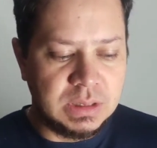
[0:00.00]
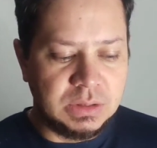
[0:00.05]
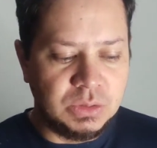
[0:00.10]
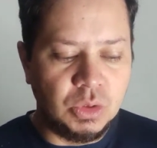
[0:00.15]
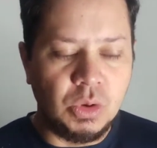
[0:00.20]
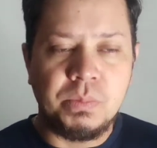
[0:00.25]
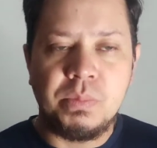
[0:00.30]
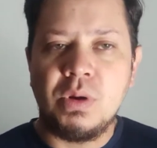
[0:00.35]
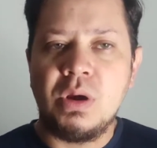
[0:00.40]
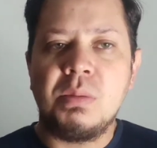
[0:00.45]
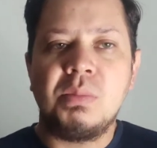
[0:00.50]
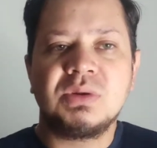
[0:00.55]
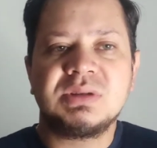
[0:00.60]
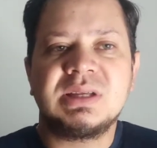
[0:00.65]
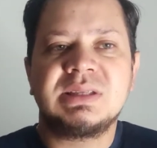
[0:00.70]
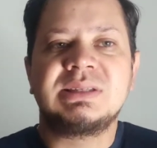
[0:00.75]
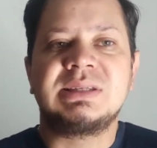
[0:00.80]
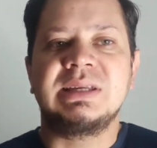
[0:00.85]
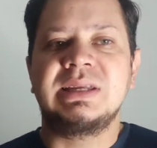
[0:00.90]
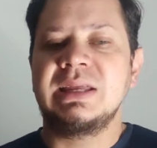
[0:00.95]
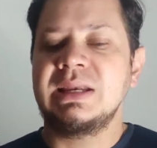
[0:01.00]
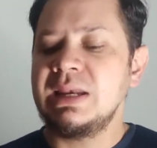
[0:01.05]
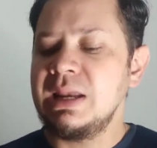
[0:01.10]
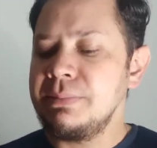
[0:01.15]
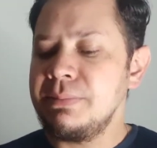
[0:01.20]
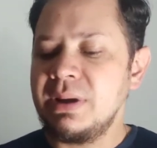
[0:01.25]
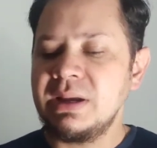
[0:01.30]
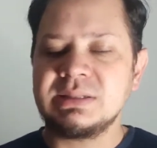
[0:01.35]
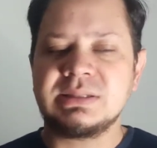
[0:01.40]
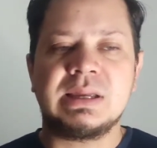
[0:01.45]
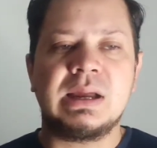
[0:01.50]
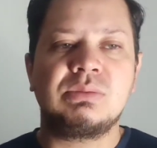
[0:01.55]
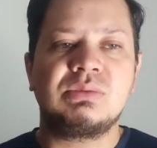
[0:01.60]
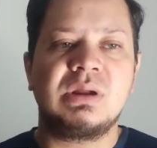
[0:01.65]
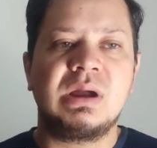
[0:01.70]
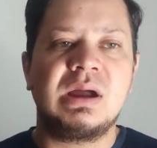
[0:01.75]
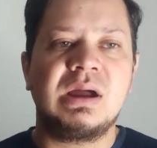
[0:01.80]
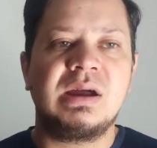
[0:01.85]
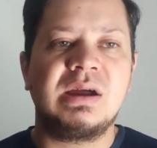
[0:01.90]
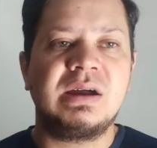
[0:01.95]
No podemos exigirle más a
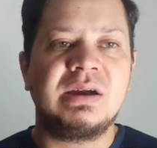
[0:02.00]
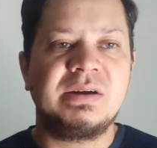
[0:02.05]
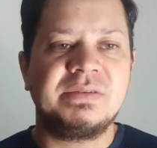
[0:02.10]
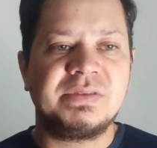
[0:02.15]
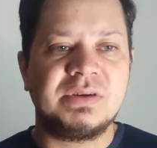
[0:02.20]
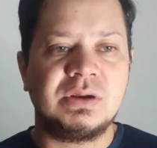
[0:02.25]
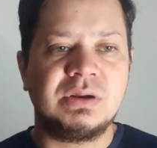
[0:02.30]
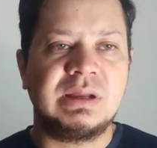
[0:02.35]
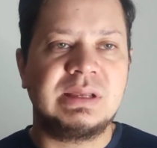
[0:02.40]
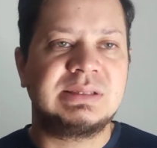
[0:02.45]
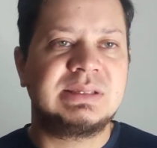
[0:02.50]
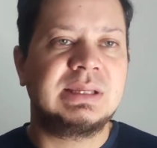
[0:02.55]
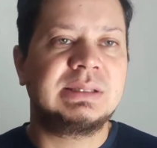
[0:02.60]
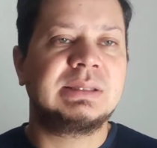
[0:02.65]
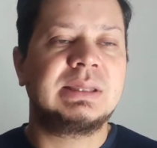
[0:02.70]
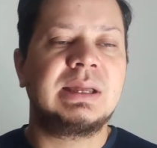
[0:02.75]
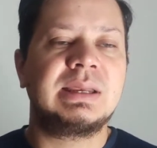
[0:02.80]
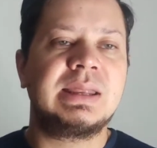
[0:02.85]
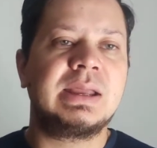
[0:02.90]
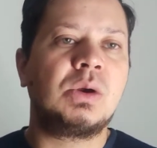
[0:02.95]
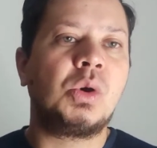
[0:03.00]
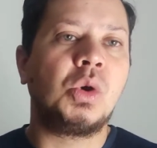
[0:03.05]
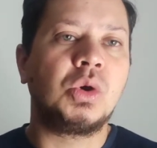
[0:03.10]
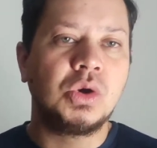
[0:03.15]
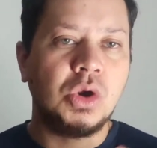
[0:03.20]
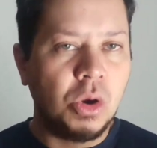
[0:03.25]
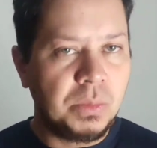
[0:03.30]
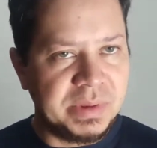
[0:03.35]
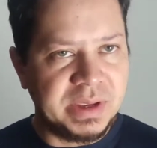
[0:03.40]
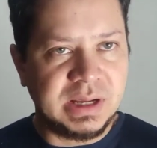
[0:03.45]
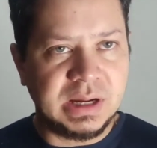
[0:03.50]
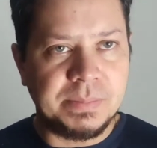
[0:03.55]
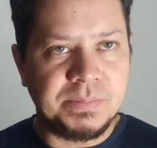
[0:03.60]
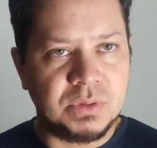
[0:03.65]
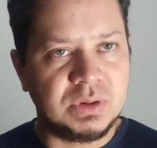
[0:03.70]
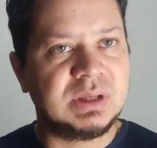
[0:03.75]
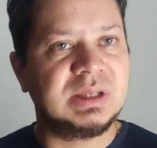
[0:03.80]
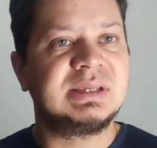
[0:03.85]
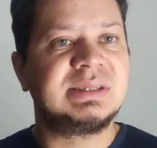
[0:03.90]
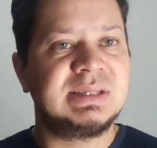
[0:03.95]
una fragancia tan económica,
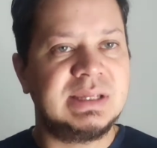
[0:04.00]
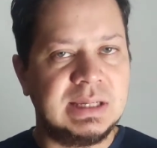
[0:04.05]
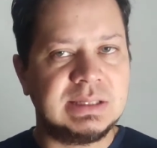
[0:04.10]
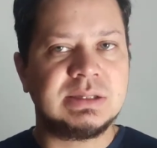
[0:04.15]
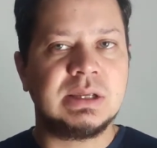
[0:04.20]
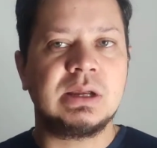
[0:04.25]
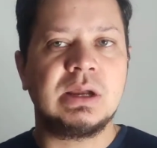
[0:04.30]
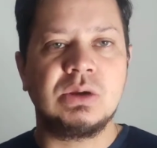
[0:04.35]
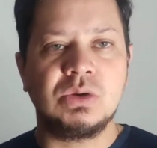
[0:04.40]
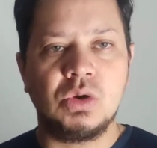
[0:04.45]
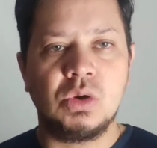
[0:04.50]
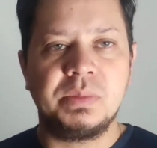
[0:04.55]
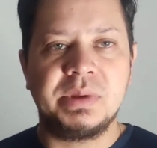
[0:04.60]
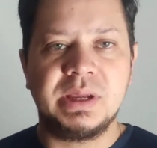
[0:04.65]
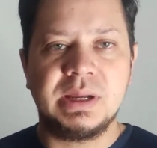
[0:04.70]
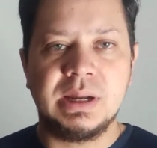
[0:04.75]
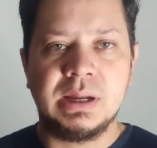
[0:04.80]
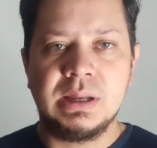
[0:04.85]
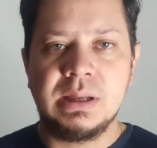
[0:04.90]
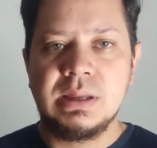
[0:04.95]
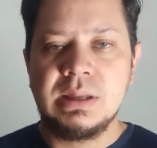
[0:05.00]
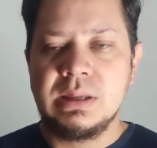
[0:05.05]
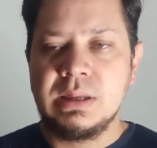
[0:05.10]
porque sí es económica.